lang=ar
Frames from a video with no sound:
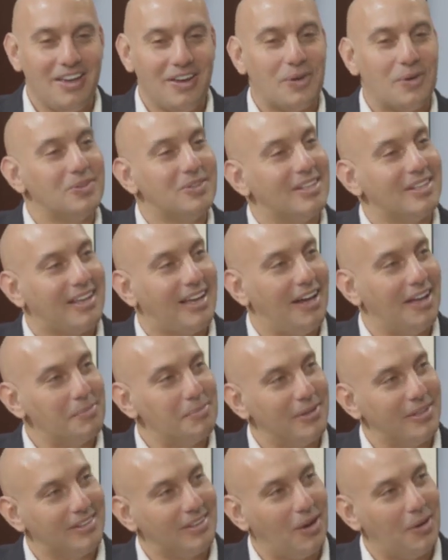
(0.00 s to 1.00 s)
كنت
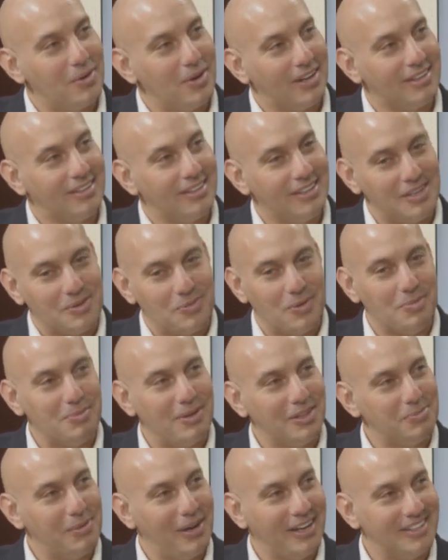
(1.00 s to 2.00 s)
تخرب الطاوله كثير
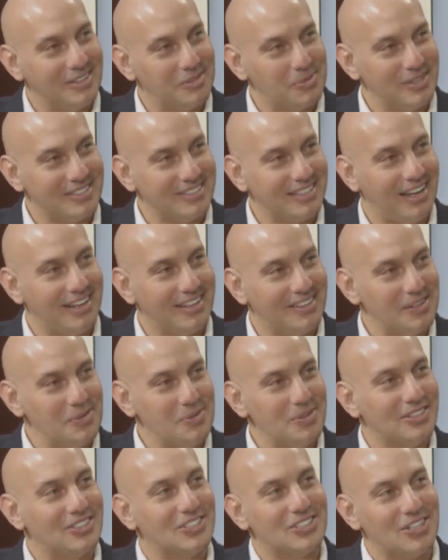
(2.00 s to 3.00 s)
والمطبخ يتوسخ كثير
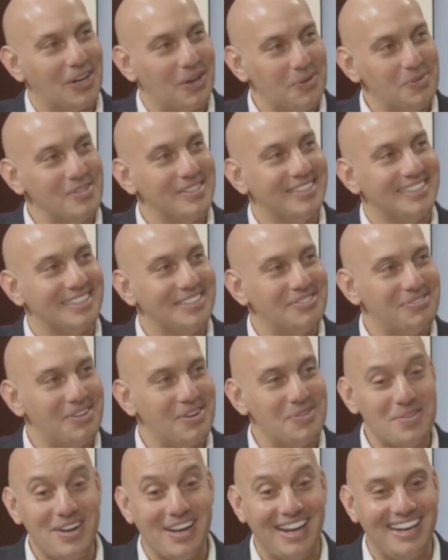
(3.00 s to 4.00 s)
وانت تشتغلي وانت
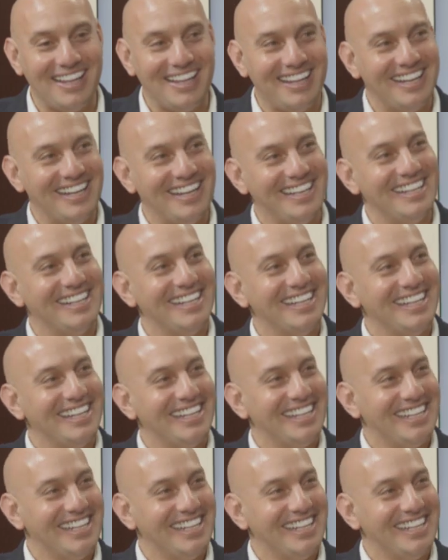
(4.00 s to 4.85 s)
طفله ولا لا لا كان